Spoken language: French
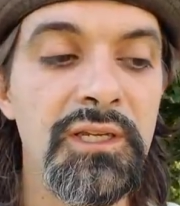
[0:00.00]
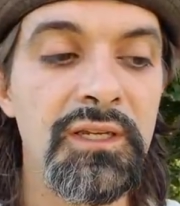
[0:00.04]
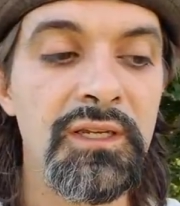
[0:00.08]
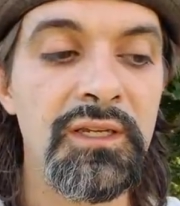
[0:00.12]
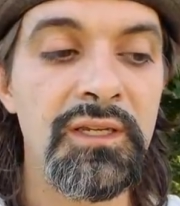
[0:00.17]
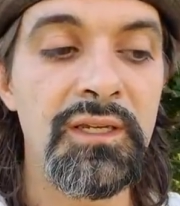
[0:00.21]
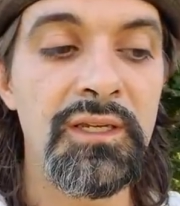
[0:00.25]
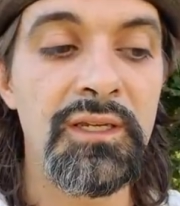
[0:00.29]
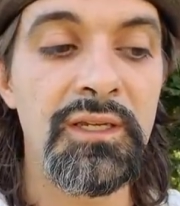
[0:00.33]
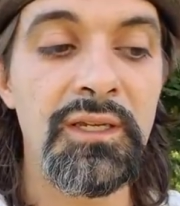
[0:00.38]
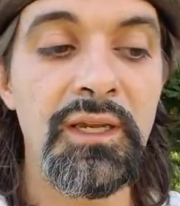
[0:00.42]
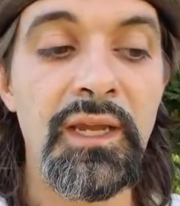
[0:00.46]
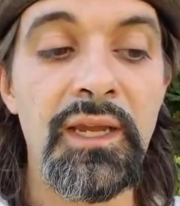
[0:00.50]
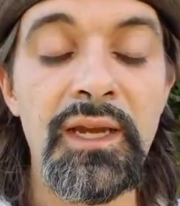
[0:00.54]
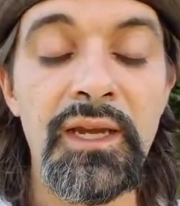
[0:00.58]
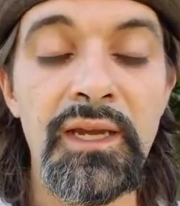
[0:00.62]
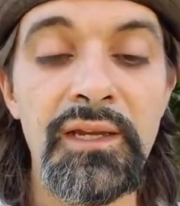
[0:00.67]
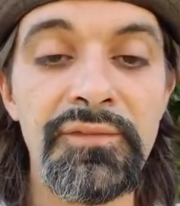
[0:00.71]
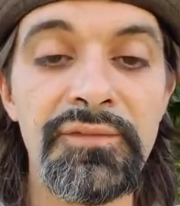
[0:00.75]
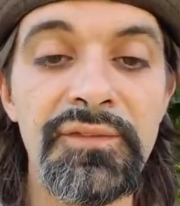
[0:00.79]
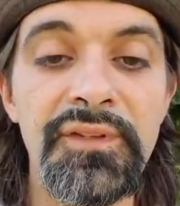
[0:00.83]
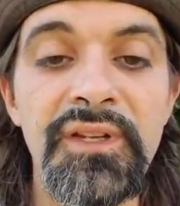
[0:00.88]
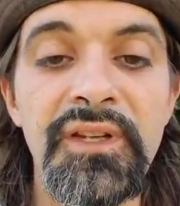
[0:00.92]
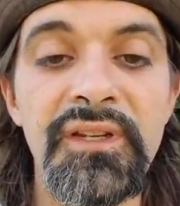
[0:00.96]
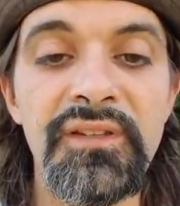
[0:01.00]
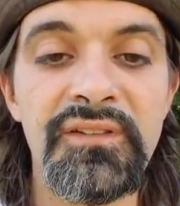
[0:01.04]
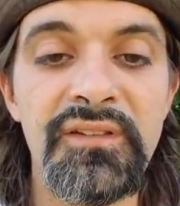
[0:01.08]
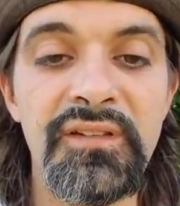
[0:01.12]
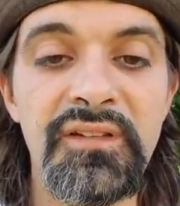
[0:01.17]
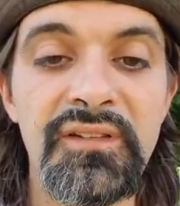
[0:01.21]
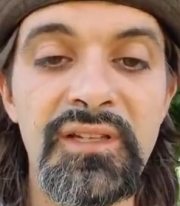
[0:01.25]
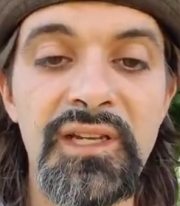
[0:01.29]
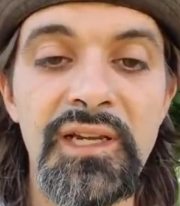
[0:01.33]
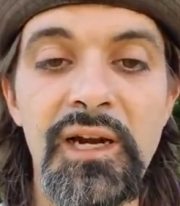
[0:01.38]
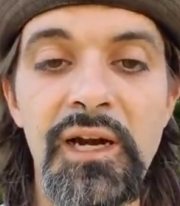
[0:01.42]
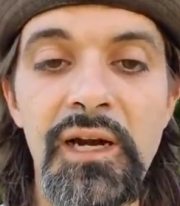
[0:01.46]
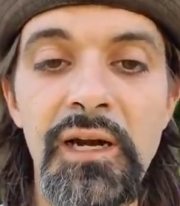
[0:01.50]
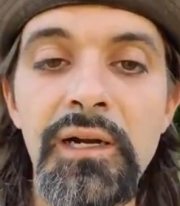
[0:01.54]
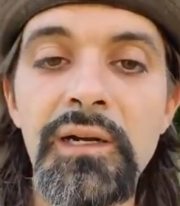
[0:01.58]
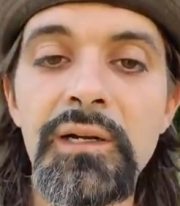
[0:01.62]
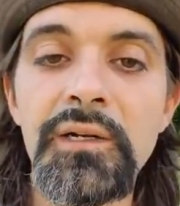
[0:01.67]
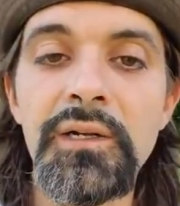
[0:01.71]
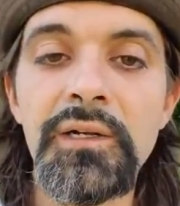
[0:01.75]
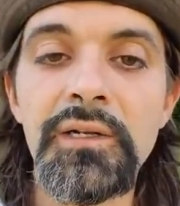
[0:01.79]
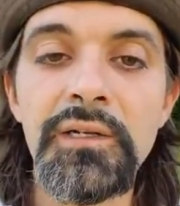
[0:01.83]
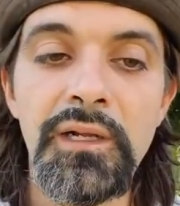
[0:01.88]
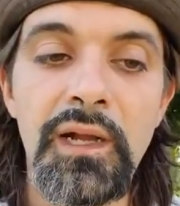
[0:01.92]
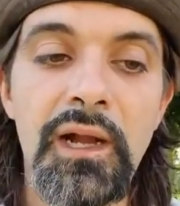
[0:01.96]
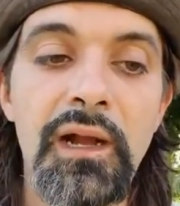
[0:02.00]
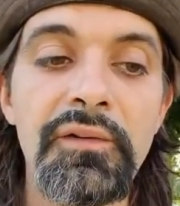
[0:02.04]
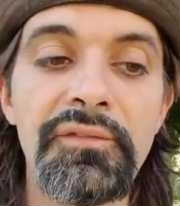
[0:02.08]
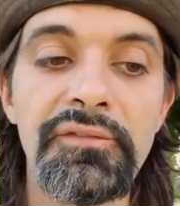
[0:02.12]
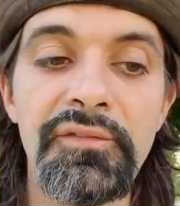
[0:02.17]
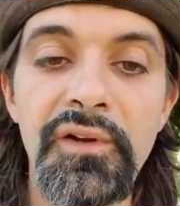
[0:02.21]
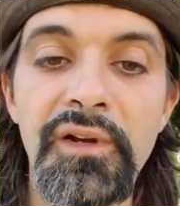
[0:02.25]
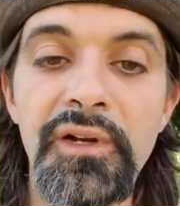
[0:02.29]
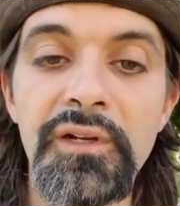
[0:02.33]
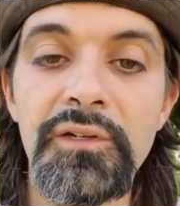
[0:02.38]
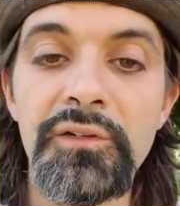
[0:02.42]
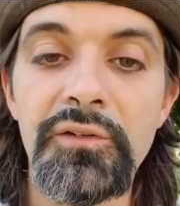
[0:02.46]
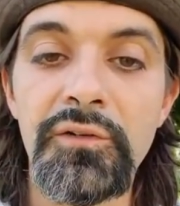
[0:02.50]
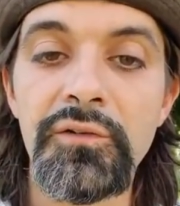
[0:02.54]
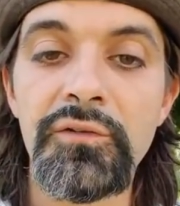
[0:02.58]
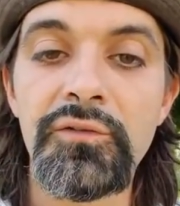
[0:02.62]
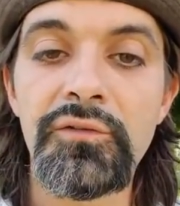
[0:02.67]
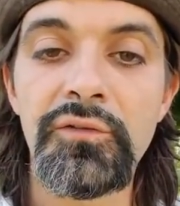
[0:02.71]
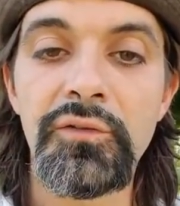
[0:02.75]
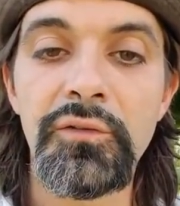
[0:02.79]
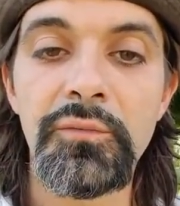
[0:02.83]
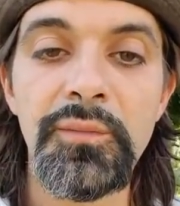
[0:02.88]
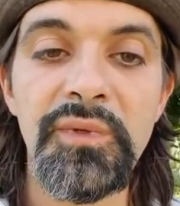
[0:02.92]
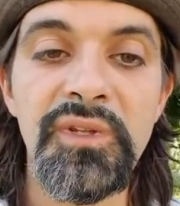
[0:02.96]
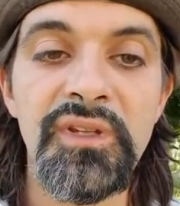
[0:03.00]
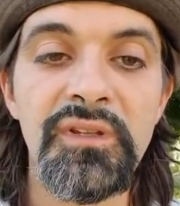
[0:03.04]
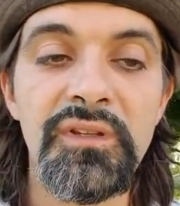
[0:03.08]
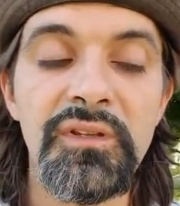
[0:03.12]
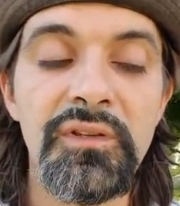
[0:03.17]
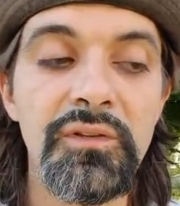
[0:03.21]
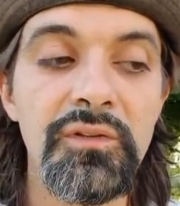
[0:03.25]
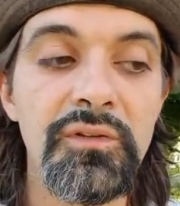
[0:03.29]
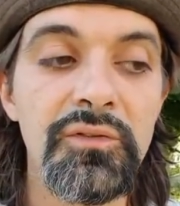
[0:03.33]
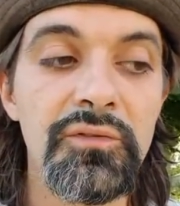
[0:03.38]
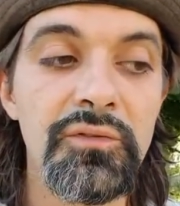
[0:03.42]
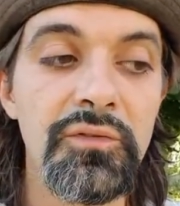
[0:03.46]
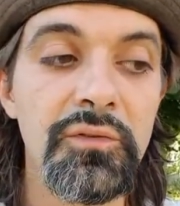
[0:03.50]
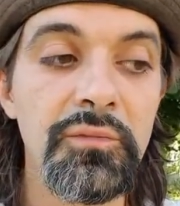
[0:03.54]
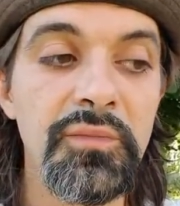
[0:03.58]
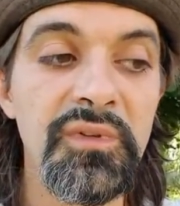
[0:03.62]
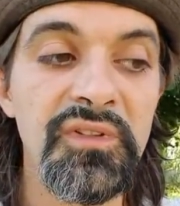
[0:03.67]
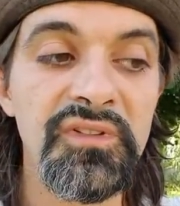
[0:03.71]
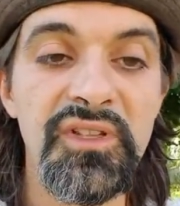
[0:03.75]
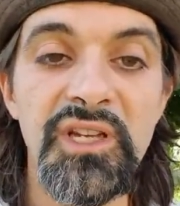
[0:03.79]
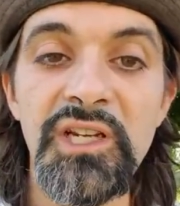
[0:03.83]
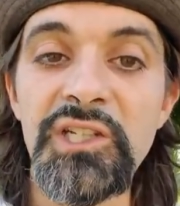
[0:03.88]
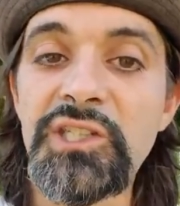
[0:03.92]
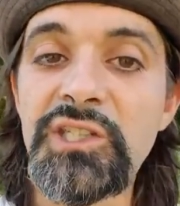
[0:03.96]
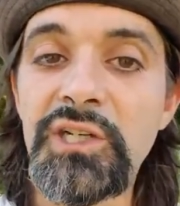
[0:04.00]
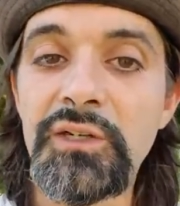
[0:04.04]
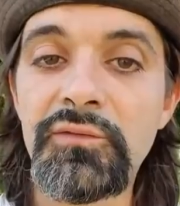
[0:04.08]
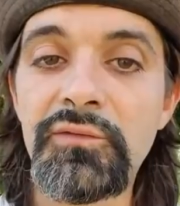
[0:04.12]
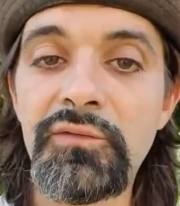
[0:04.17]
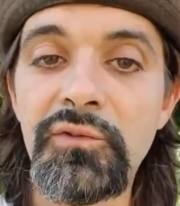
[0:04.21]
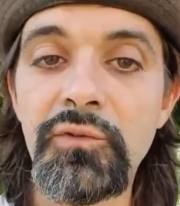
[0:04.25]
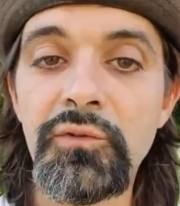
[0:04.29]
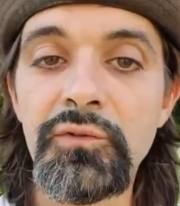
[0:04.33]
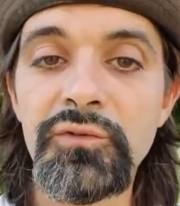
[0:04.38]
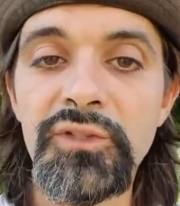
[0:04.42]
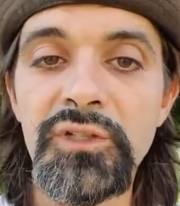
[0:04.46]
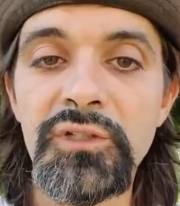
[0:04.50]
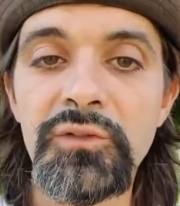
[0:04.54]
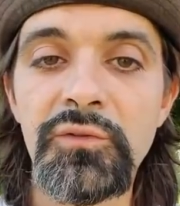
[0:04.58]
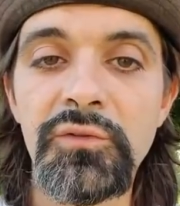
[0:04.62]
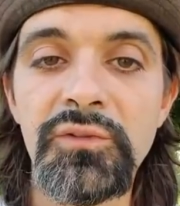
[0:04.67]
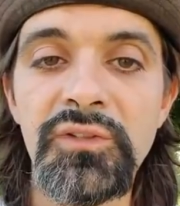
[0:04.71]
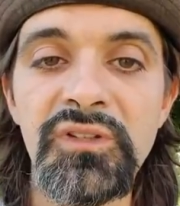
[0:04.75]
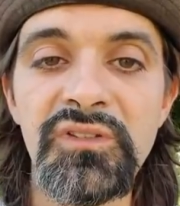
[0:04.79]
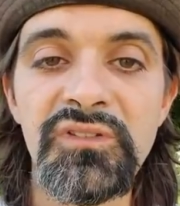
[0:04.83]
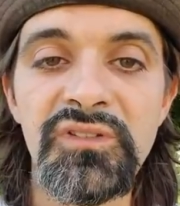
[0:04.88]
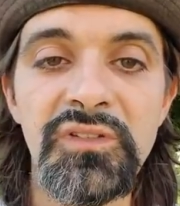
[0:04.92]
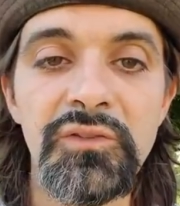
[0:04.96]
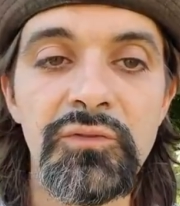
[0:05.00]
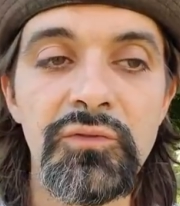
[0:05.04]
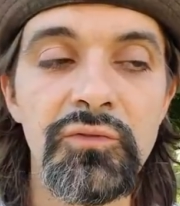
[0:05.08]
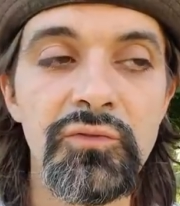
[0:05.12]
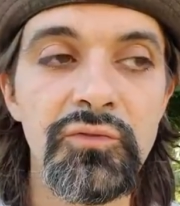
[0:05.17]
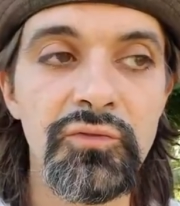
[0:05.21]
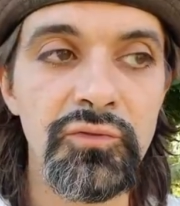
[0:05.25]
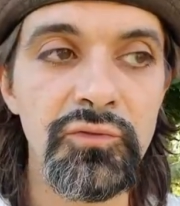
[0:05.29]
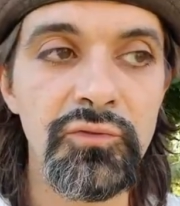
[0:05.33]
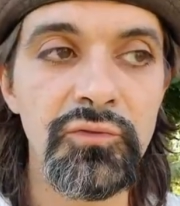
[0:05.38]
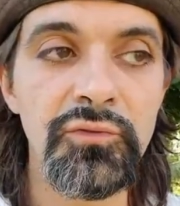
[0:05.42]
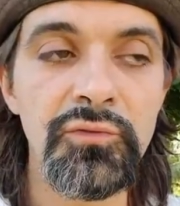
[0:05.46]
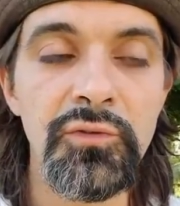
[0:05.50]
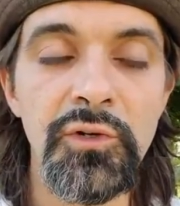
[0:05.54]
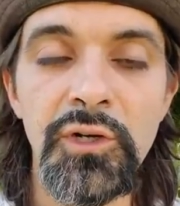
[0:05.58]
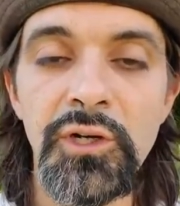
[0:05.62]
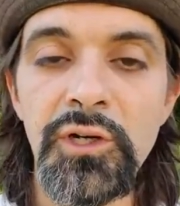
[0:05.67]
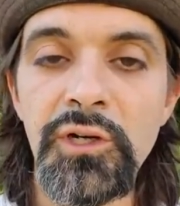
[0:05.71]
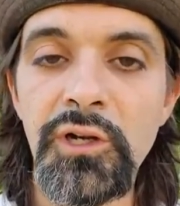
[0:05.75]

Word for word: et RFI, etc., afin que ce, ce message, cette volonté de destitution